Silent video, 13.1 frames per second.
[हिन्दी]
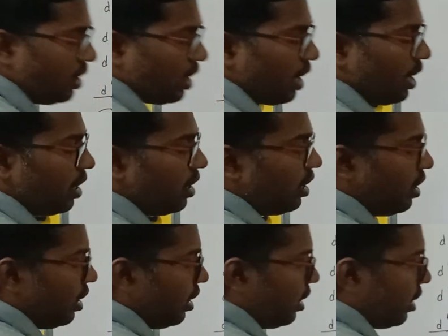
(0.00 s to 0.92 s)
ठीक है
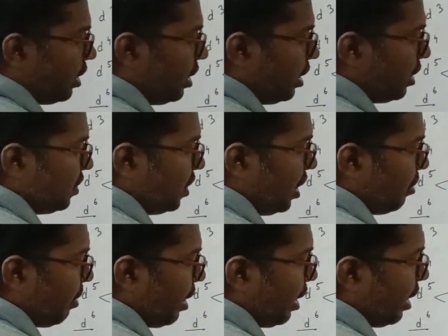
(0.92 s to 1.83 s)
ईजी
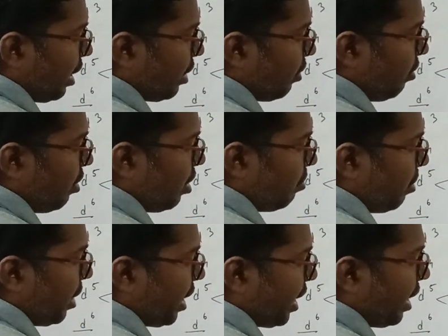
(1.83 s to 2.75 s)
में इलेक्ट्रॉन
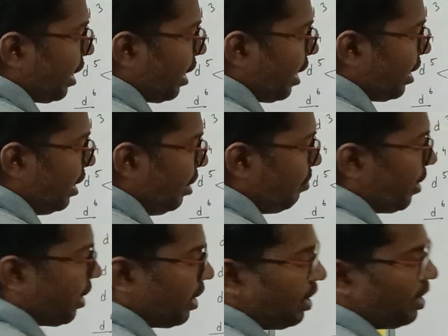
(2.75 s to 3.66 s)
भरेगा ही
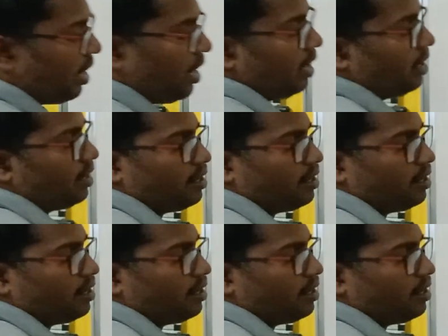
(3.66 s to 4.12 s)
भरेगा